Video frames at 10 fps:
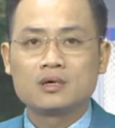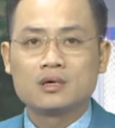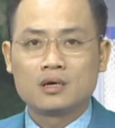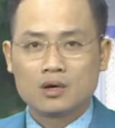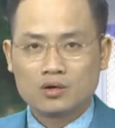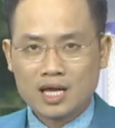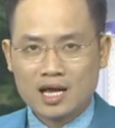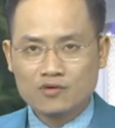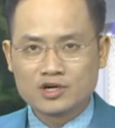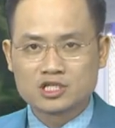Còn tại
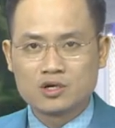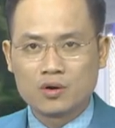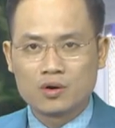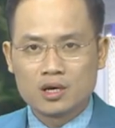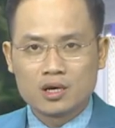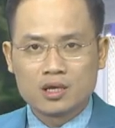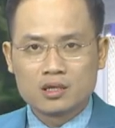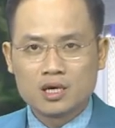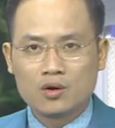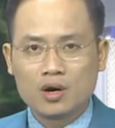khu vực Sinh Hồ,
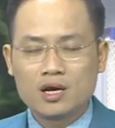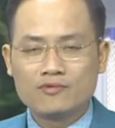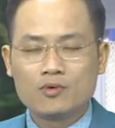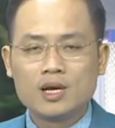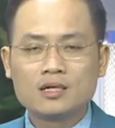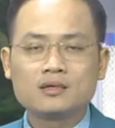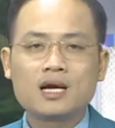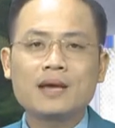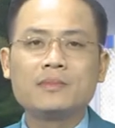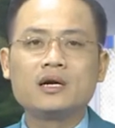nhiệt độ ở đây phổ biến từ
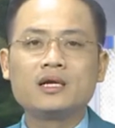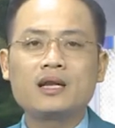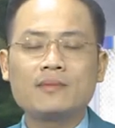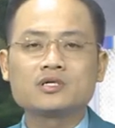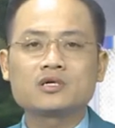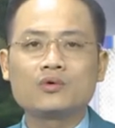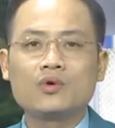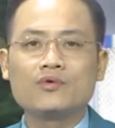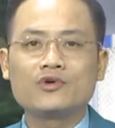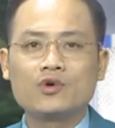20 đến 26
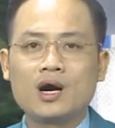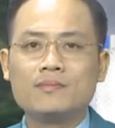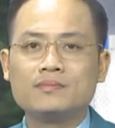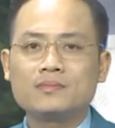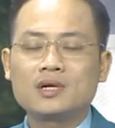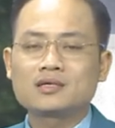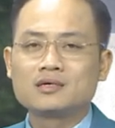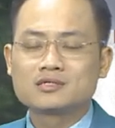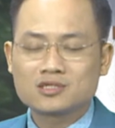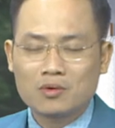độ và độ ẩm là từ
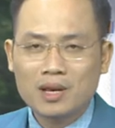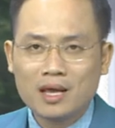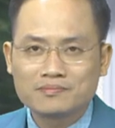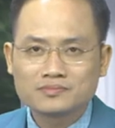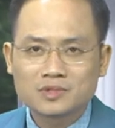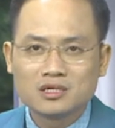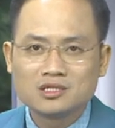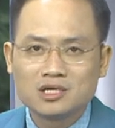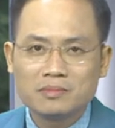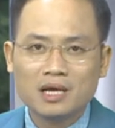65 đến
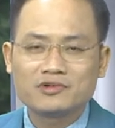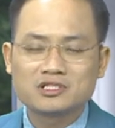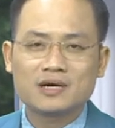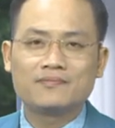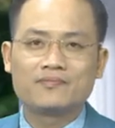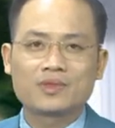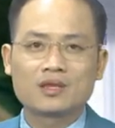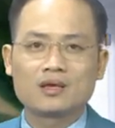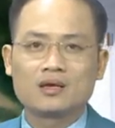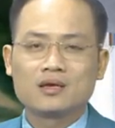95%.
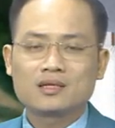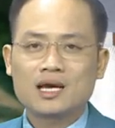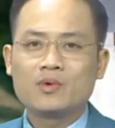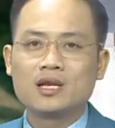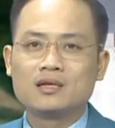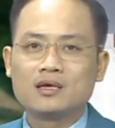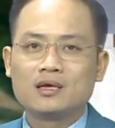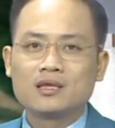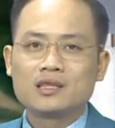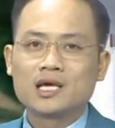Than Uyên,
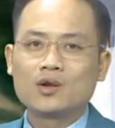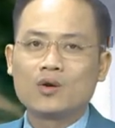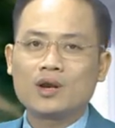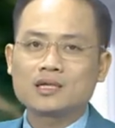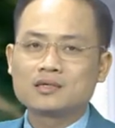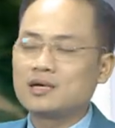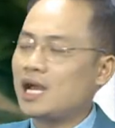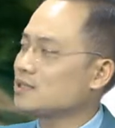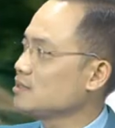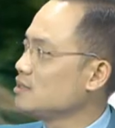nhiệt độ là từ
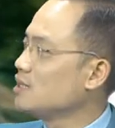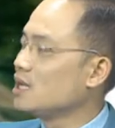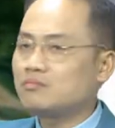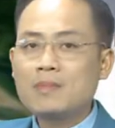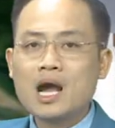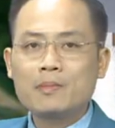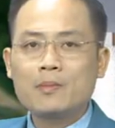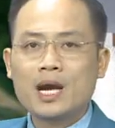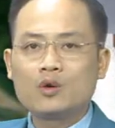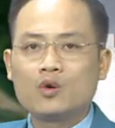24 đến
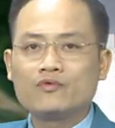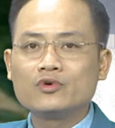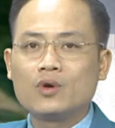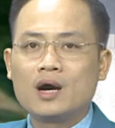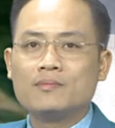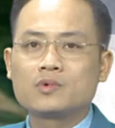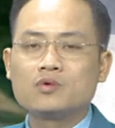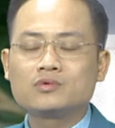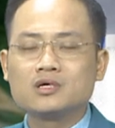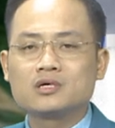33 độ và độ ẩm
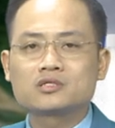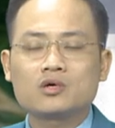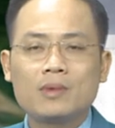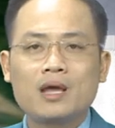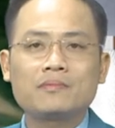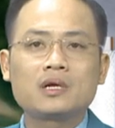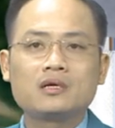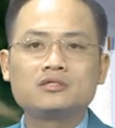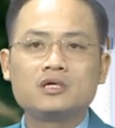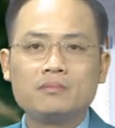cũng từ 65 đến
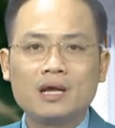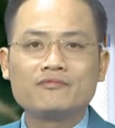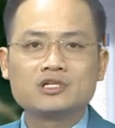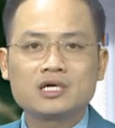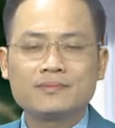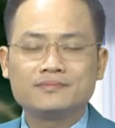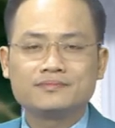95%.